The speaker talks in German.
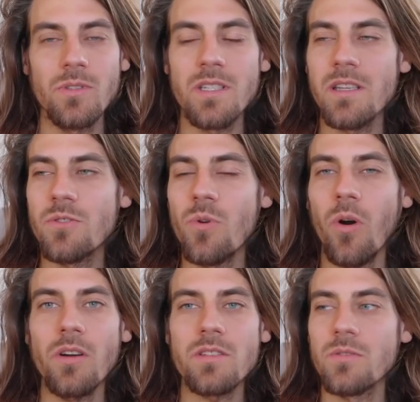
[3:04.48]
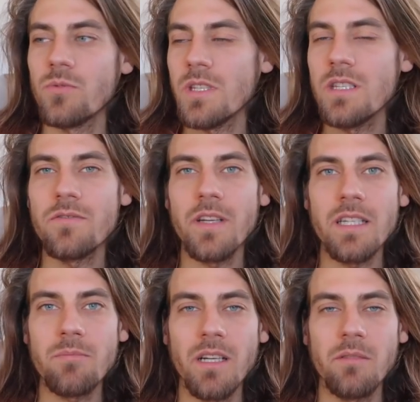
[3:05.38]
Und es sind Nuancen. Du siehst
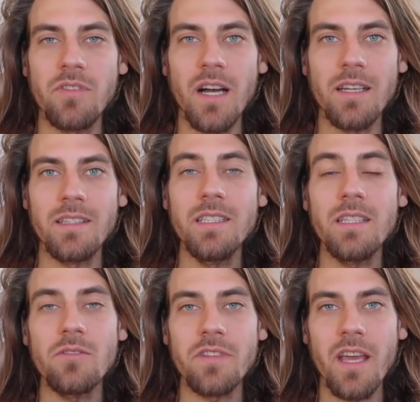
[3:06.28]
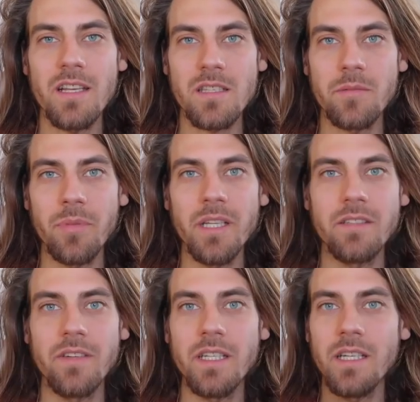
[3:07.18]
vielleicht bei dem Fahrrad nicht auf den ersten
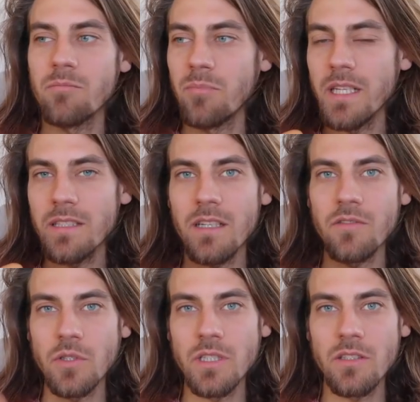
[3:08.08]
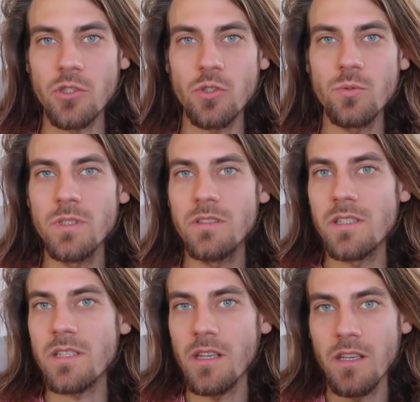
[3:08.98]
Blick, wenn dein Blick dafür nicht geschult
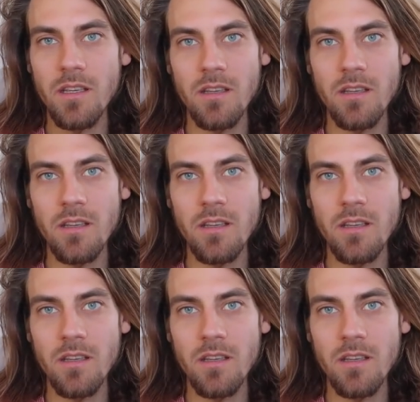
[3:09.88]
ist,